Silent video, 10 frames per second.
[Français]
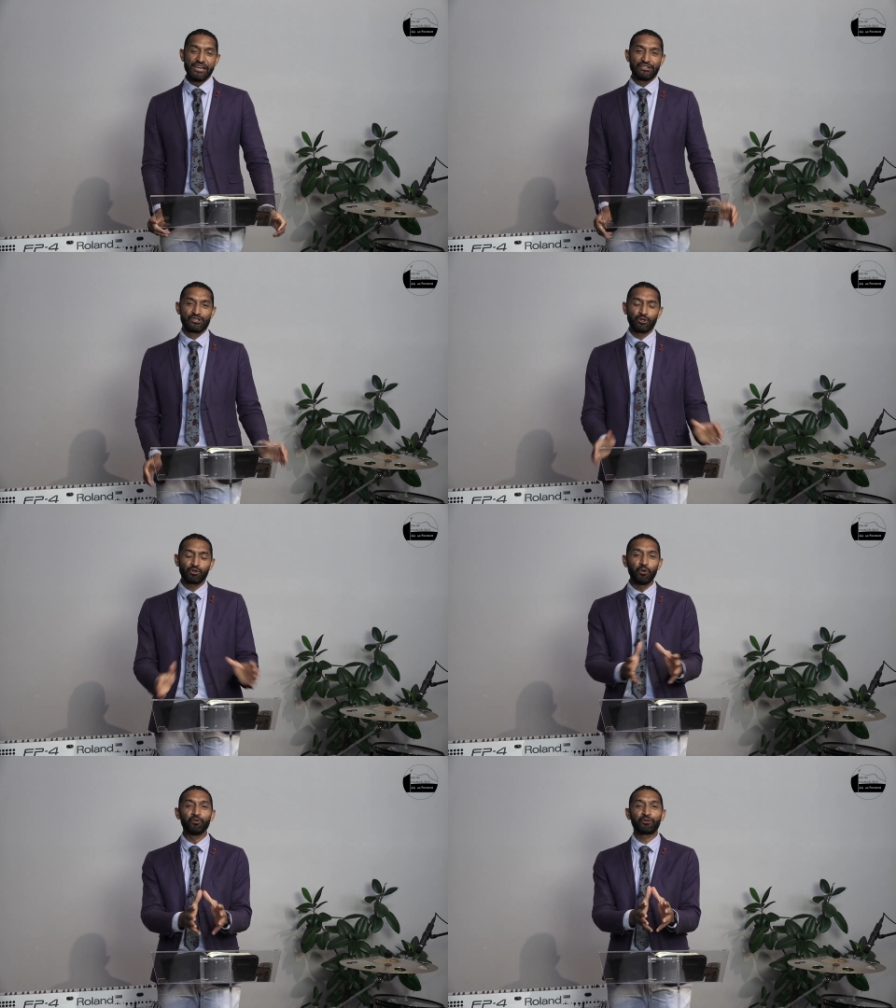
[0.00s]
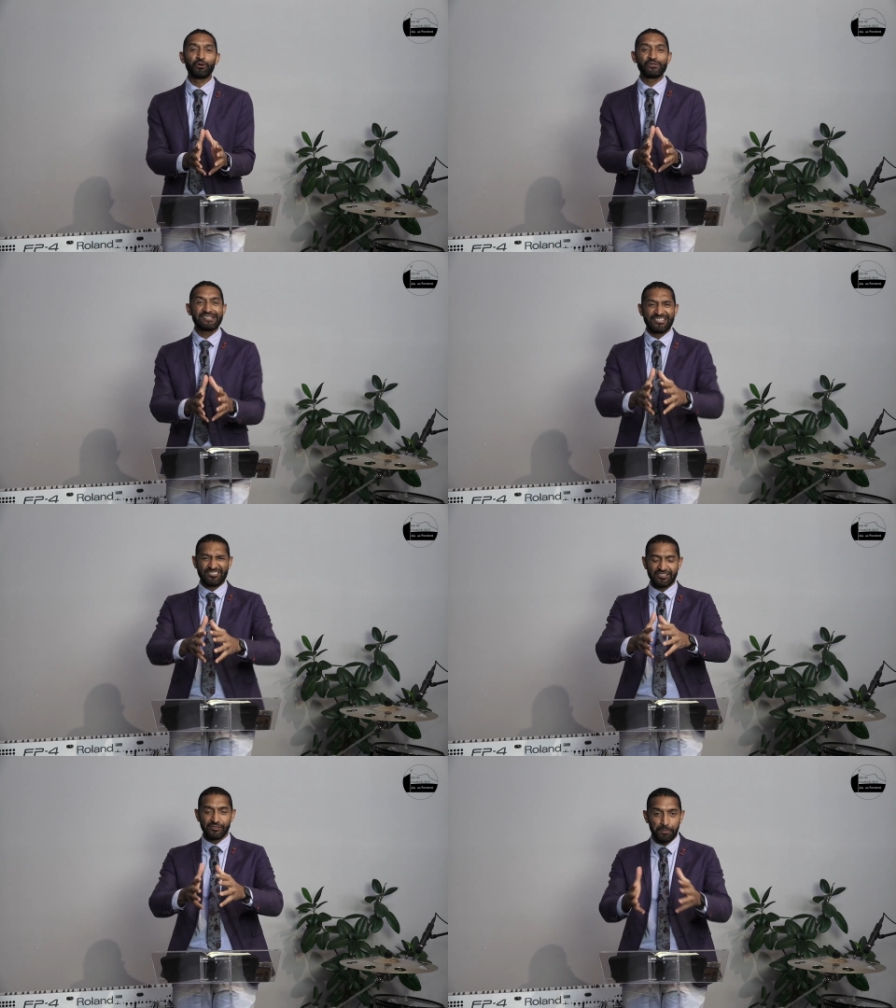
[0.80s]
Je trouve que cette
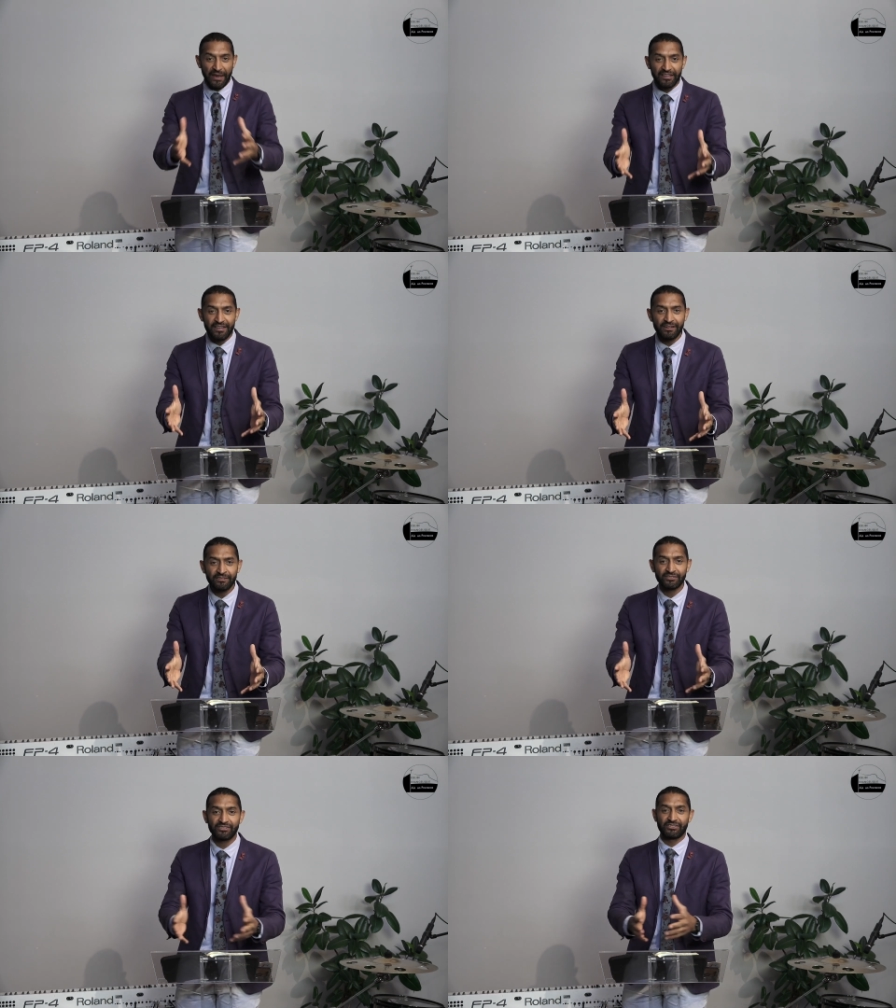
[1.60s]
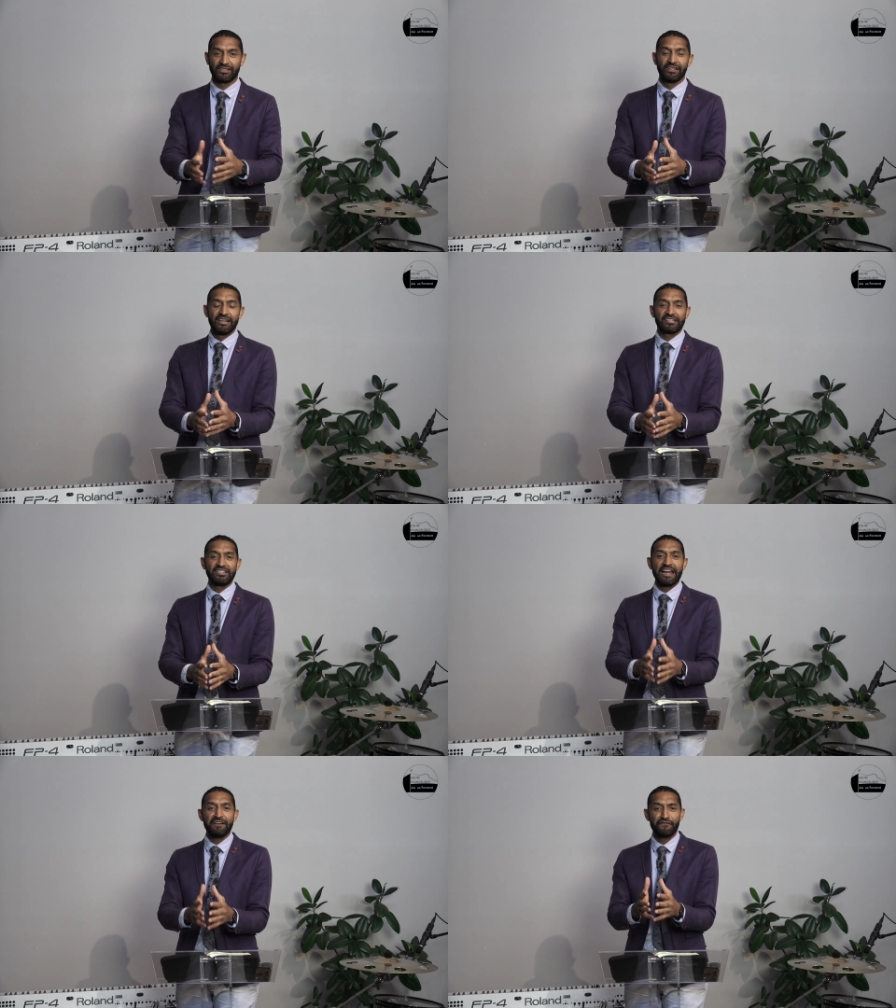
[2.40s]
expérience
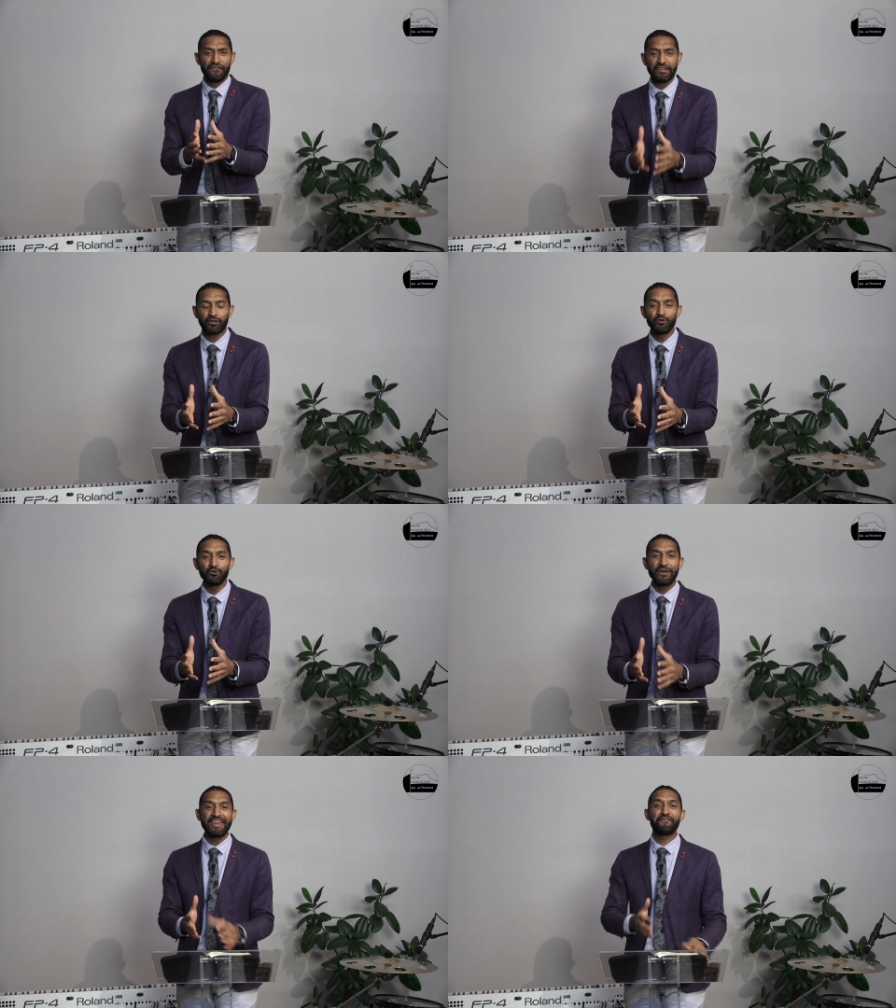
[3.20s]
qu'il a vécue est